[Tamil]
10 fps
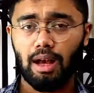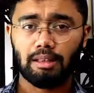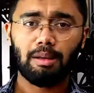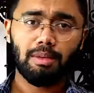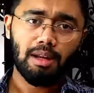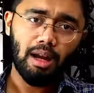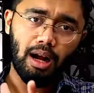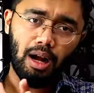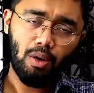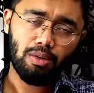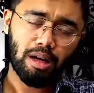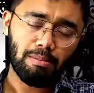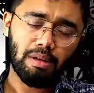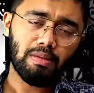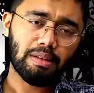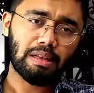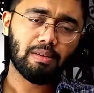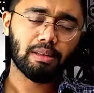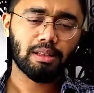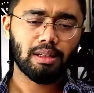அதே மாதிரி அவங்க நண்பர் வீட்டில்
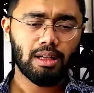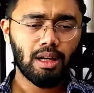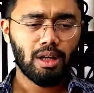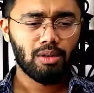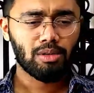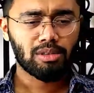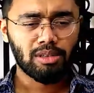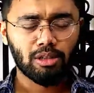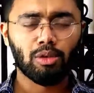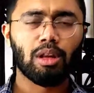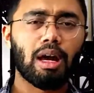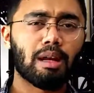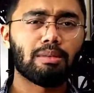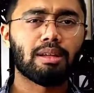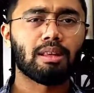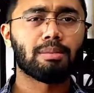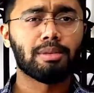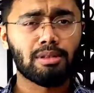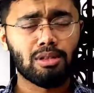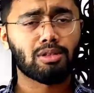வந்து ஒரு சிறு தொழில் ஆரம்பிக்கிறது
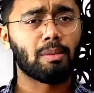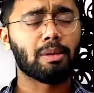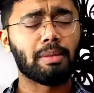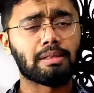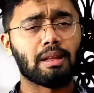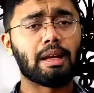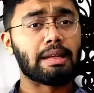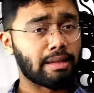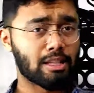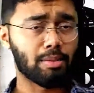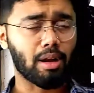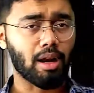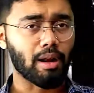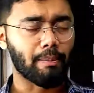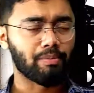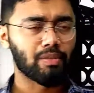பிஸ்னஸ் டாபிக் பேசுகிறதெல்லாம் என்கரேஜ் பண்ணுறாங்க